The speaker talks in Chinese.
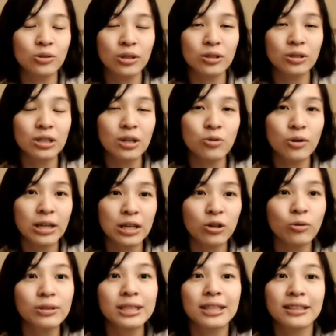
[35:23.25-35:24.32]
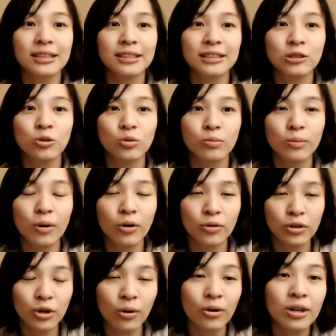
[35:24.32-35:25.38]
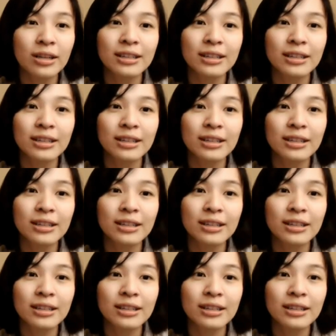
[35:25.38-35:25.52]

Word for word: 就是你更愿意贡献的一群朋友。